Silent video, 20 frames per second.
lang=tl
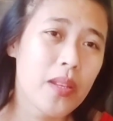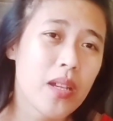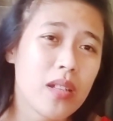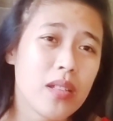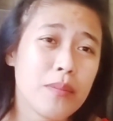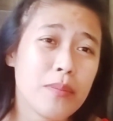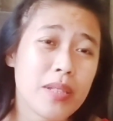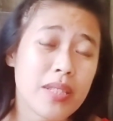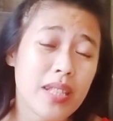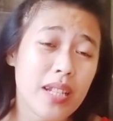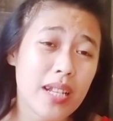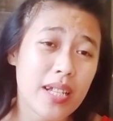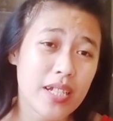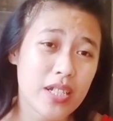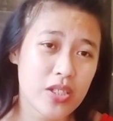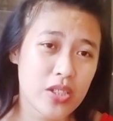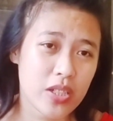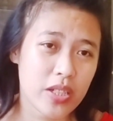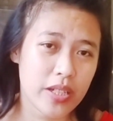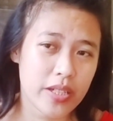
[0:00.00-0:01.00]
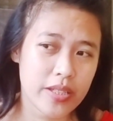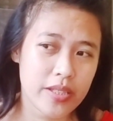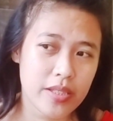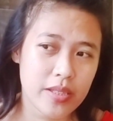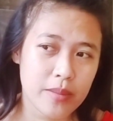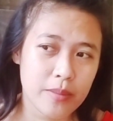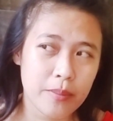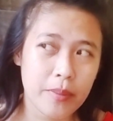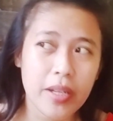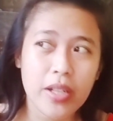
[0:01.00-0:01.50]
iba talaga siya, guys.
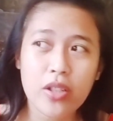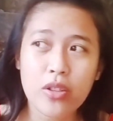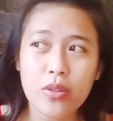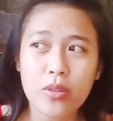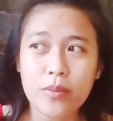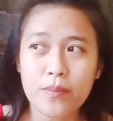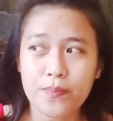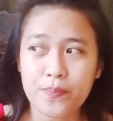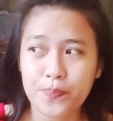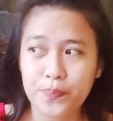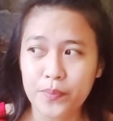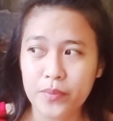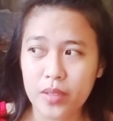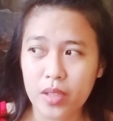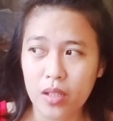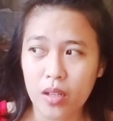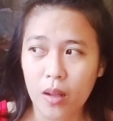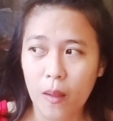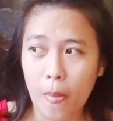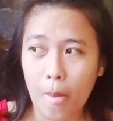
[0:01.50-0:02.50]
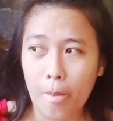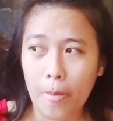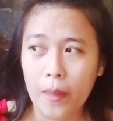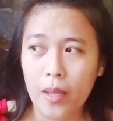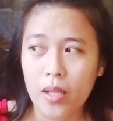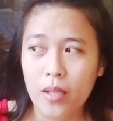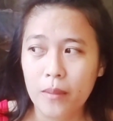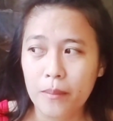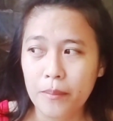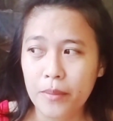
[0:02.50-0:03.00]
Meron
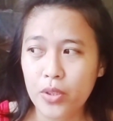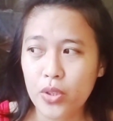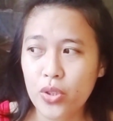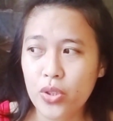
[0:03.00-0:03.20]
meron